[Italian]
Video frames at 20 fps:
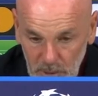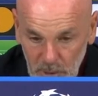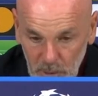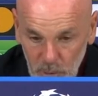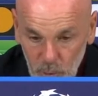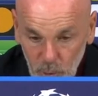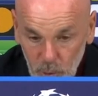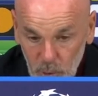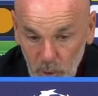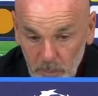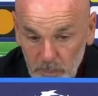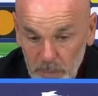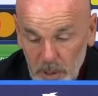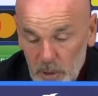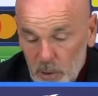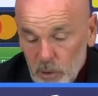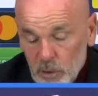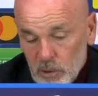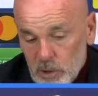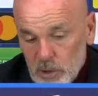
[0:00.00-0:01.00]
tutto, il
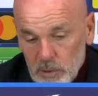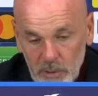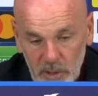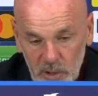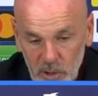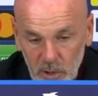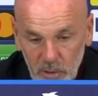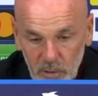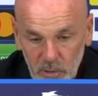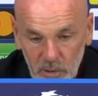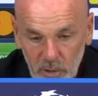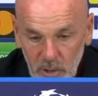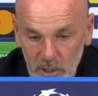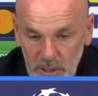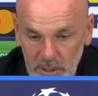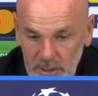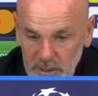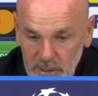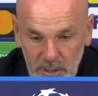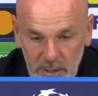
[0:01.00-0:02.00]
percorso, ma ciò non toglie
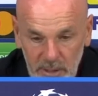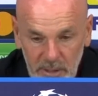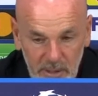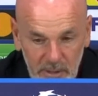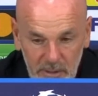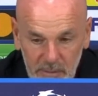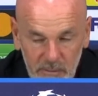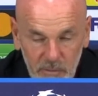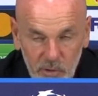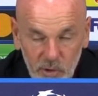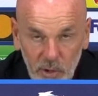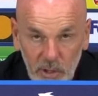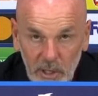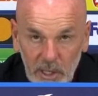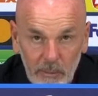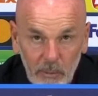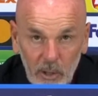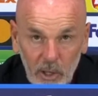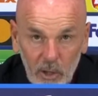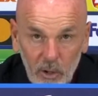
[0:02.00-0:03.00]
che
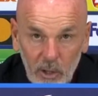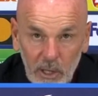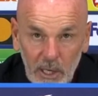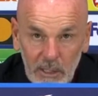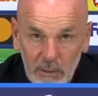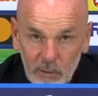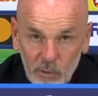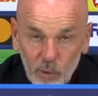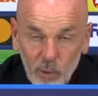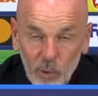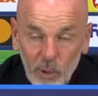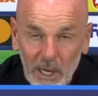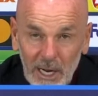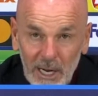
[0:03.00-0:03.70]
giocheremo ancora due,